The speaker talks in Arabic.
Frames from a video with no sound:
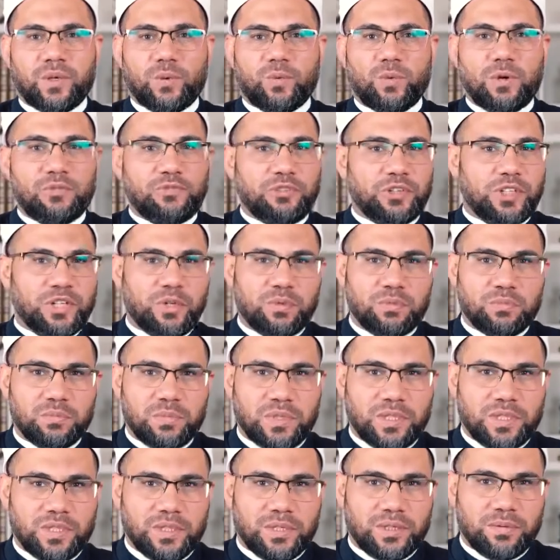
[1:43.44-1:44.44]
وفي يوم
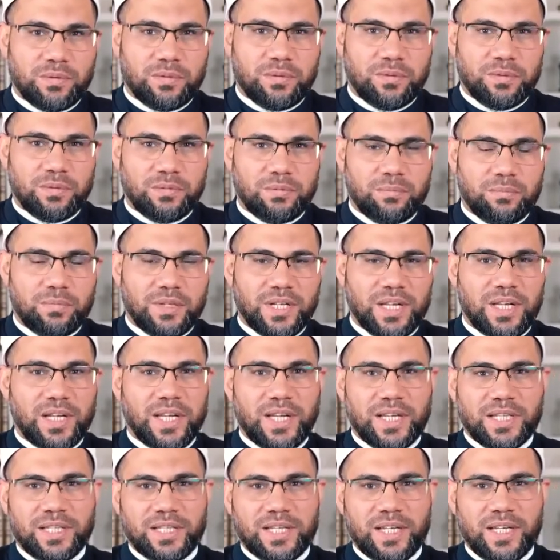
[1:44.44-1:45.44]
من, من
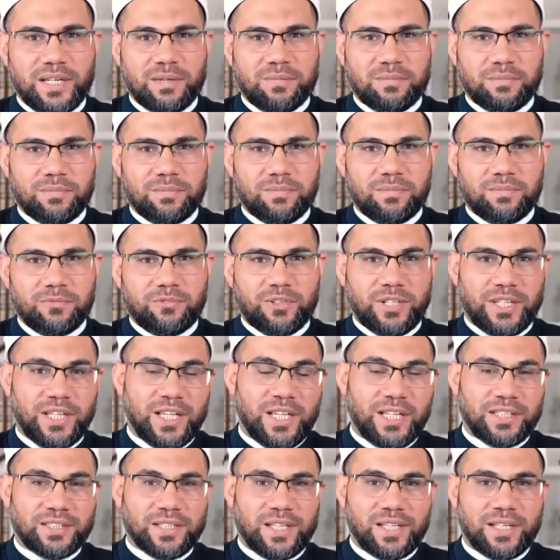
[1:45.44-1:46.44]
الأيام في
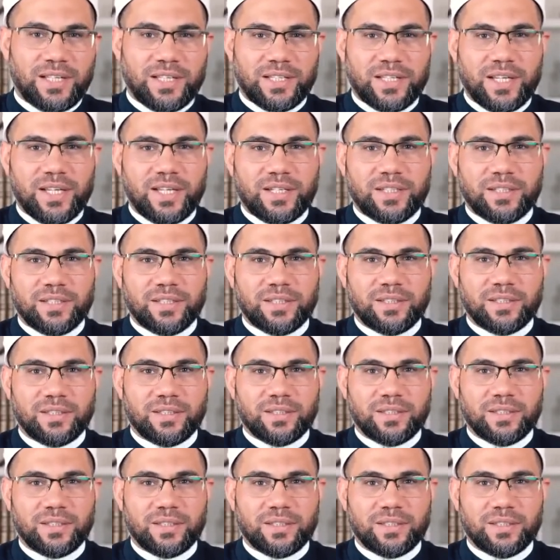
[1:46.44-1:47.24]
إحدى الليالي